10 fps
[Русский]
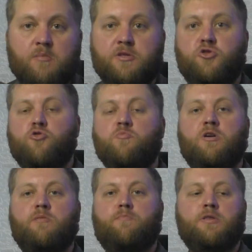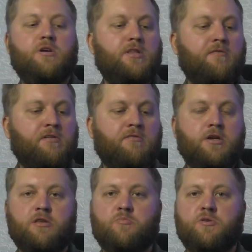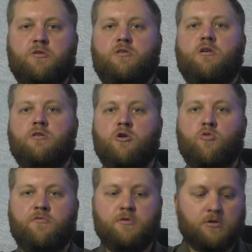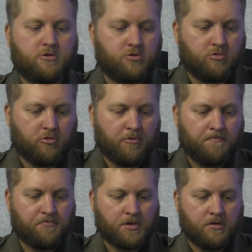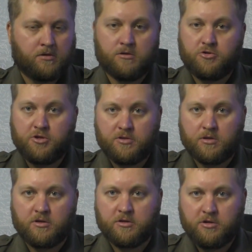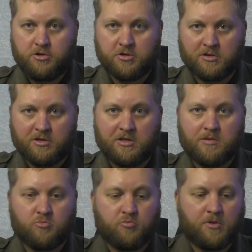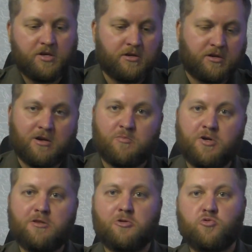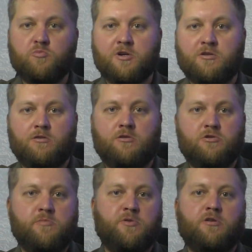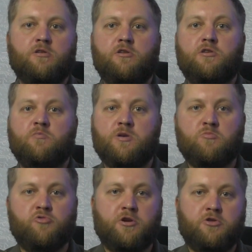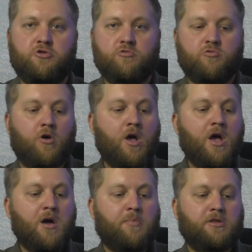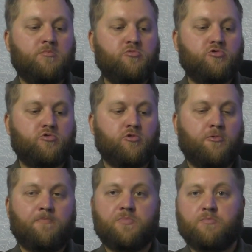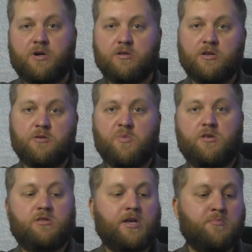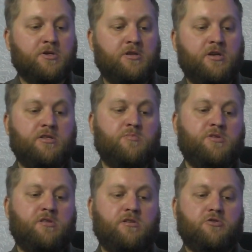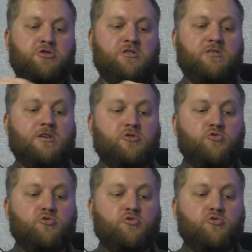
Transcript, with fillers: Причем, подготавливая этот материал, я увидел, что э, чисто технически на бумаге как бы эта сумка не должна подходить к моему ящику. Потому что, по крайней мере, там, где я смотрел, ширина